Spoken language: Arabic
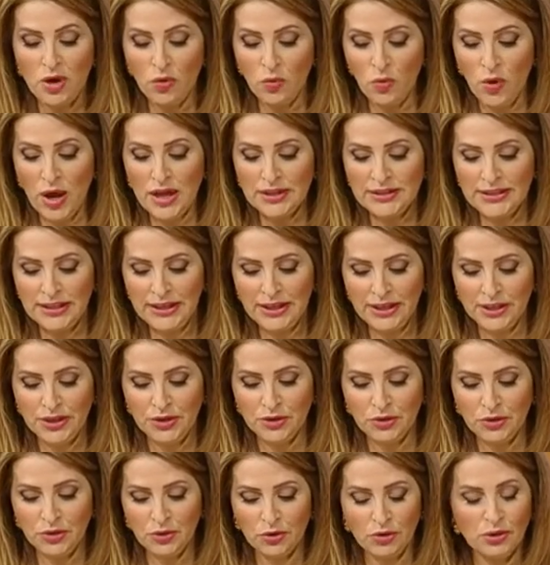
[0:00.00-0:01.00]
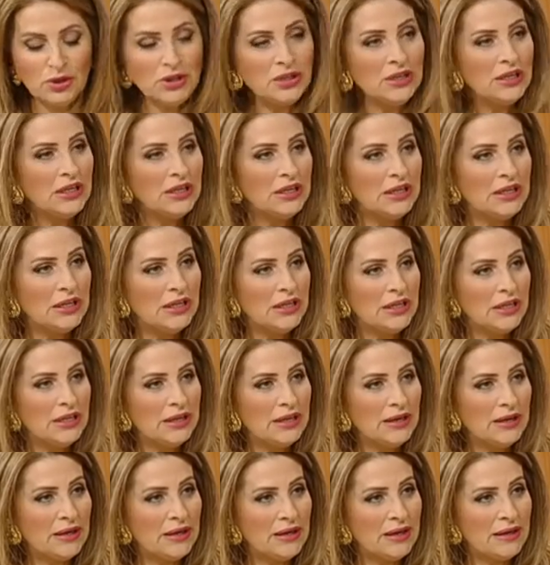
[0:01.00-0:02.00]
واضح انه
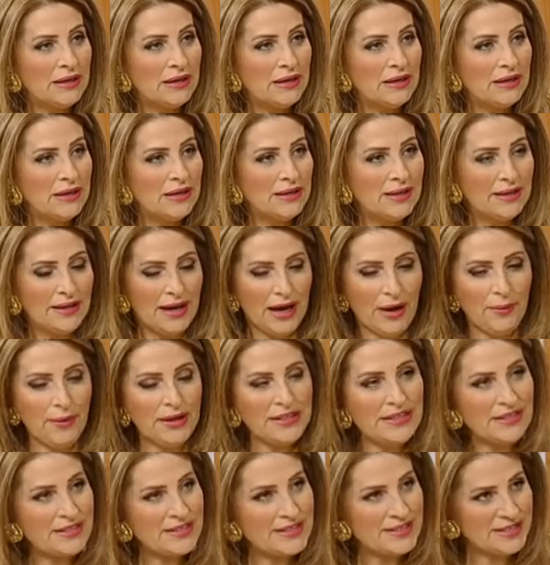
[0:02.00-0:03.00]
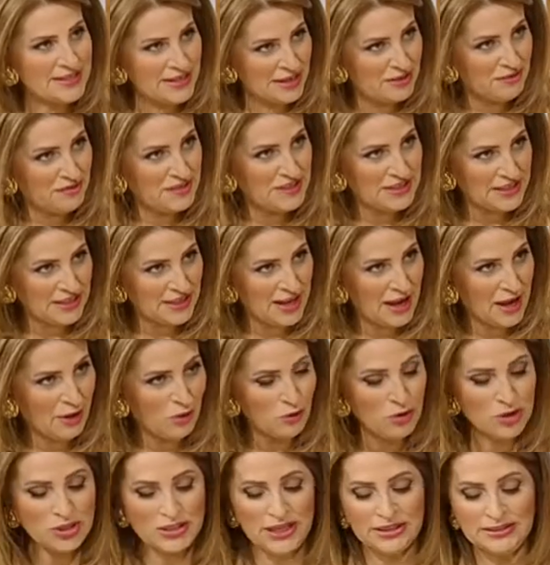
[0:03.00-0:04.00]
آه، حوادث السير في
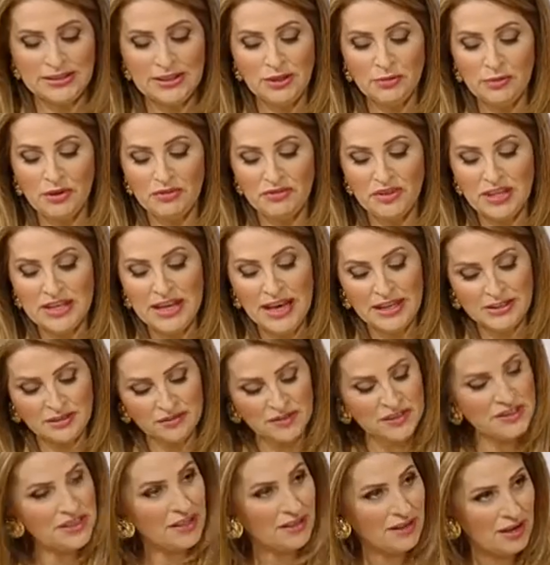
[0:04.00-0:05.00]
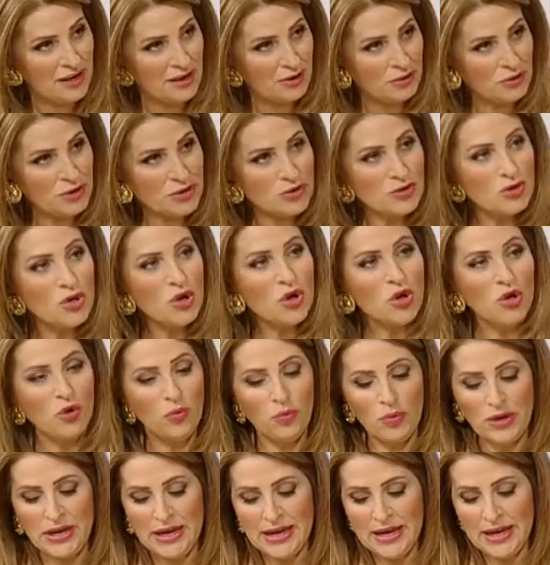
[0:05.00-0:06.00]
تناقص عدد الوفيات في تناقص
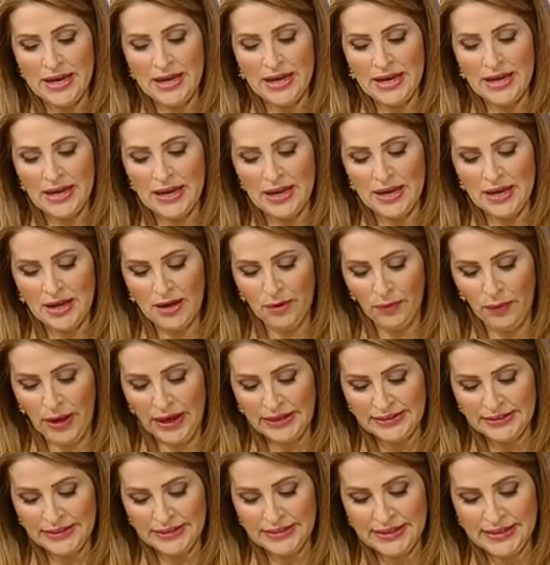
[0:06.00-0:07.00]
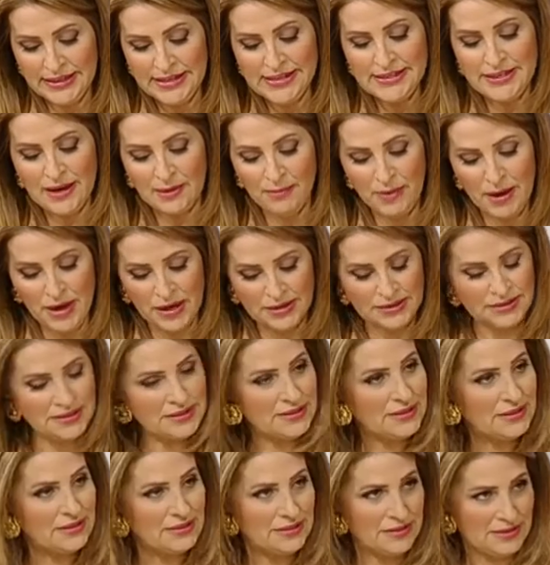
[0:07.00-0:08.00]
وحتى الاصابات
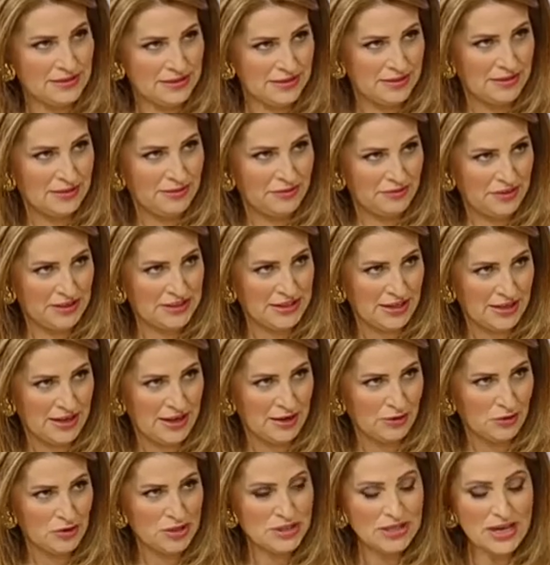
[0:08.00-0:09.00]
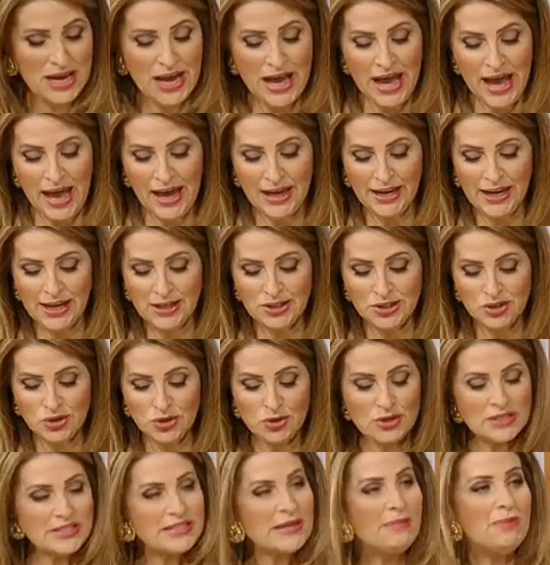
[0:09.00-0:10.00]
آه، في تناقص هلا
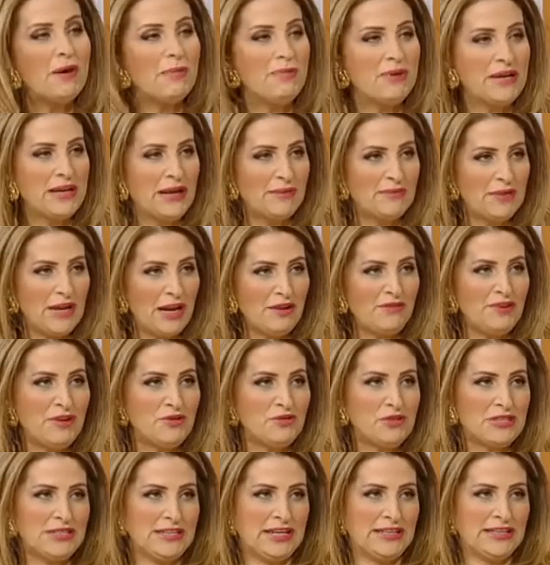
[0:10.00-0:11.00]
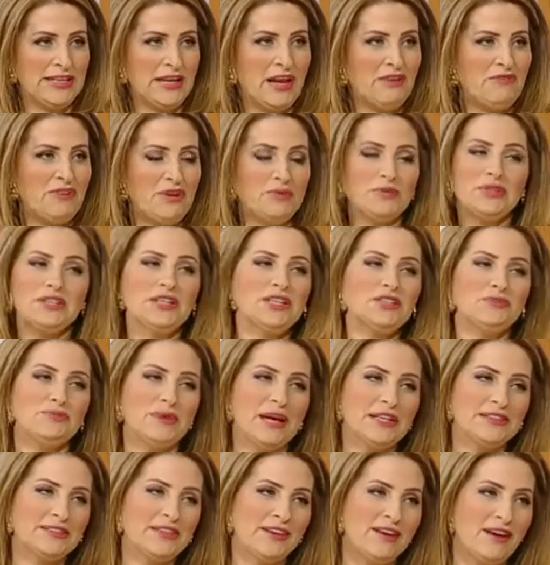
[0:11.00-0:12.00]
شو السبب انها من 2009 لل 2012
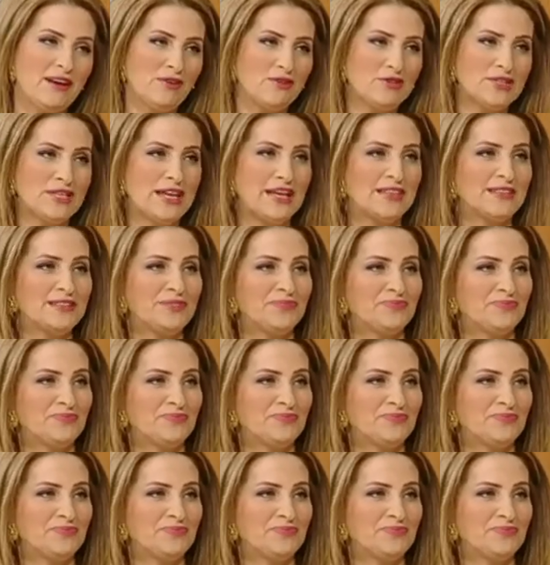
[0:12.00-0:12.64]
بهالتناقص هذا